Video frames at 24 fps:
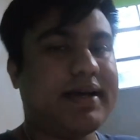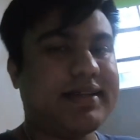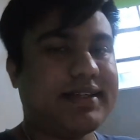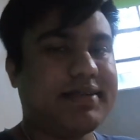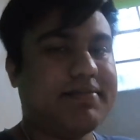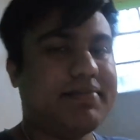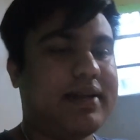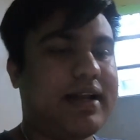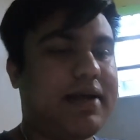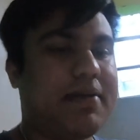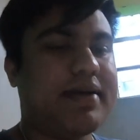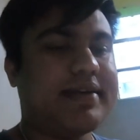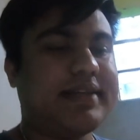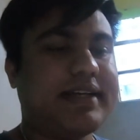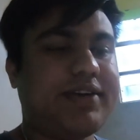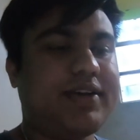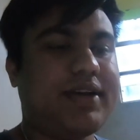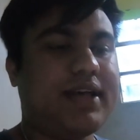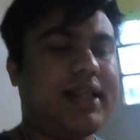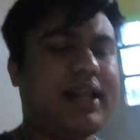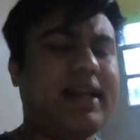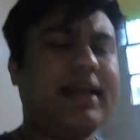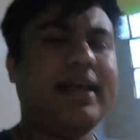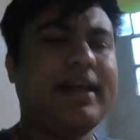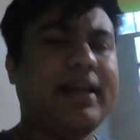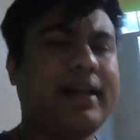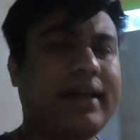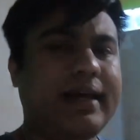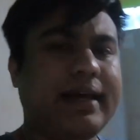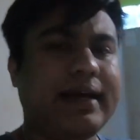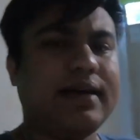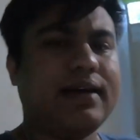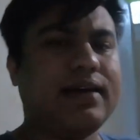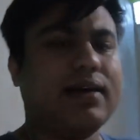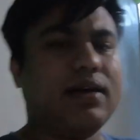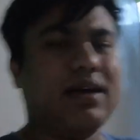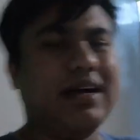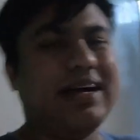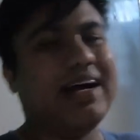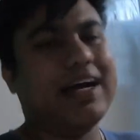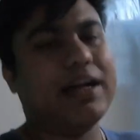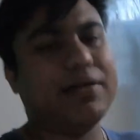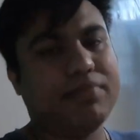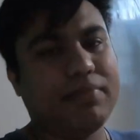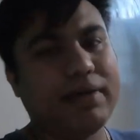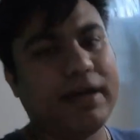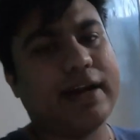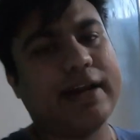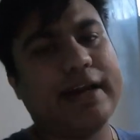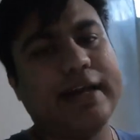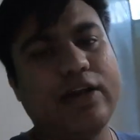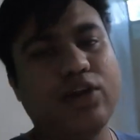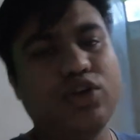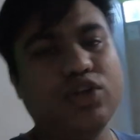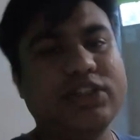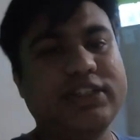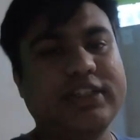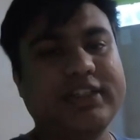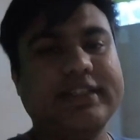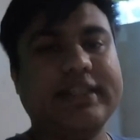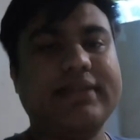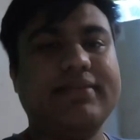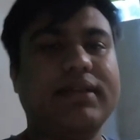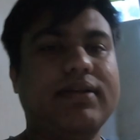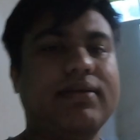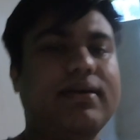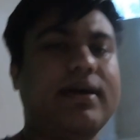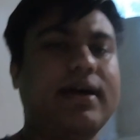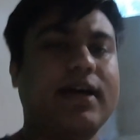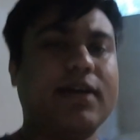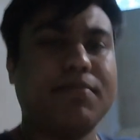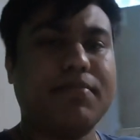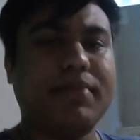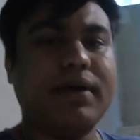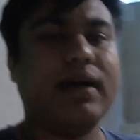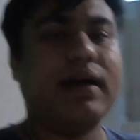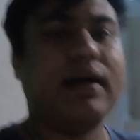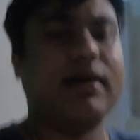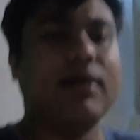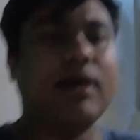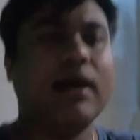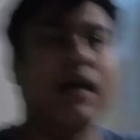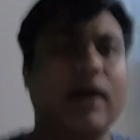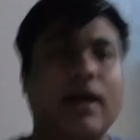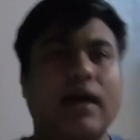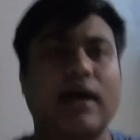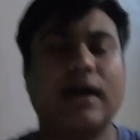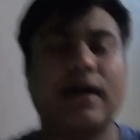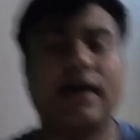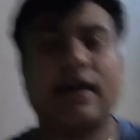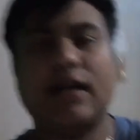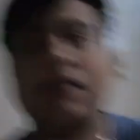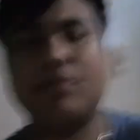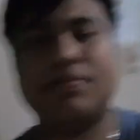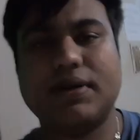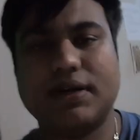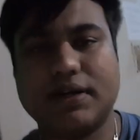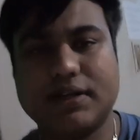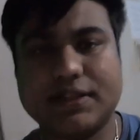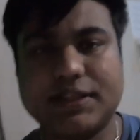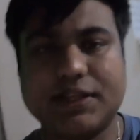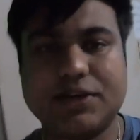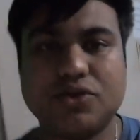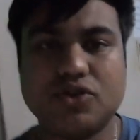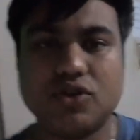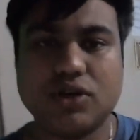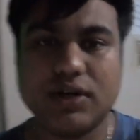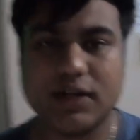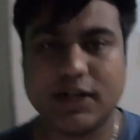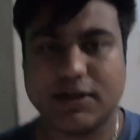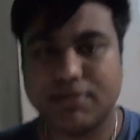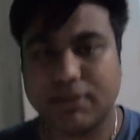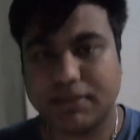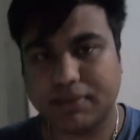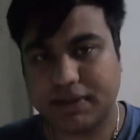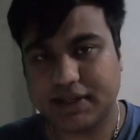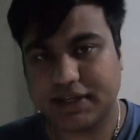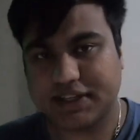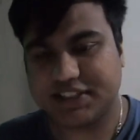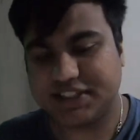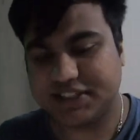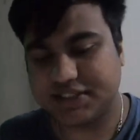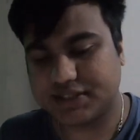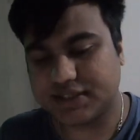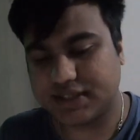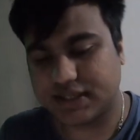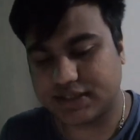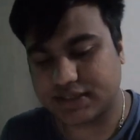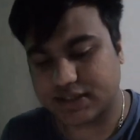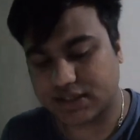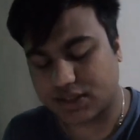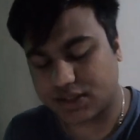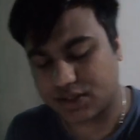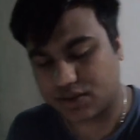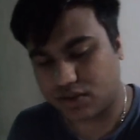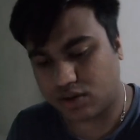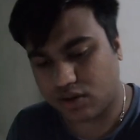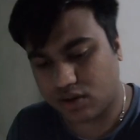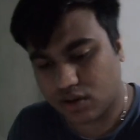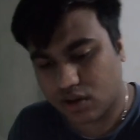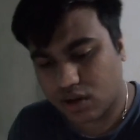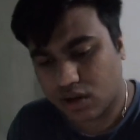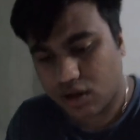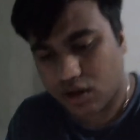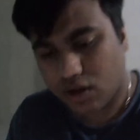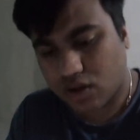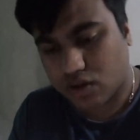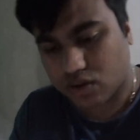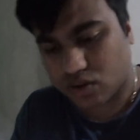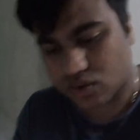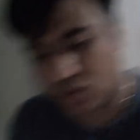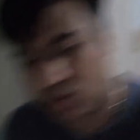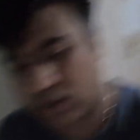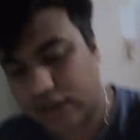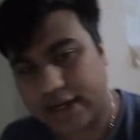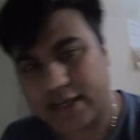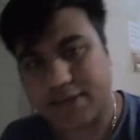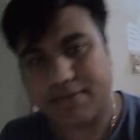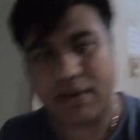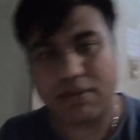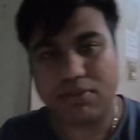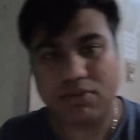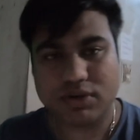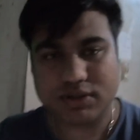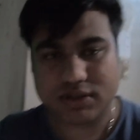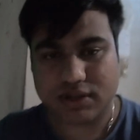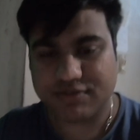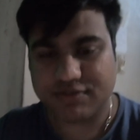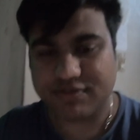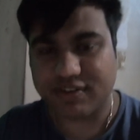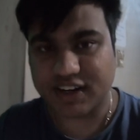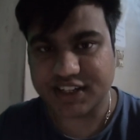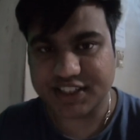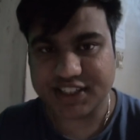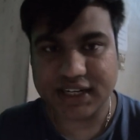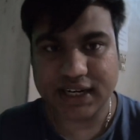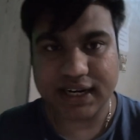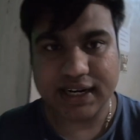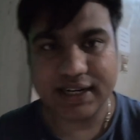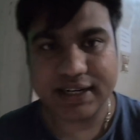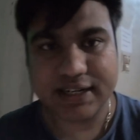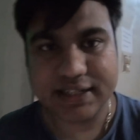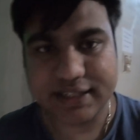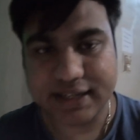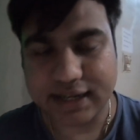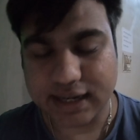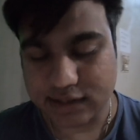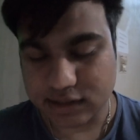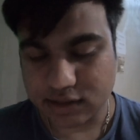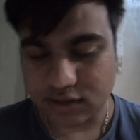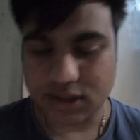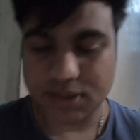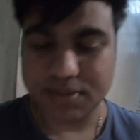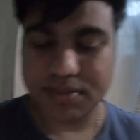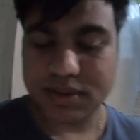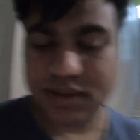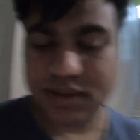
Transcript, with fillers: पैसे बिना पैसे का हो जाता है लेकिन एक घर घरेलू चीज़ है मतलब घर पे आप अगर आप रखते हो तो घर पे भी ये चीज़ कर सकते हो तो गाइज मैं आपको इसका फंक्शनैलिटी दिखाता हूँ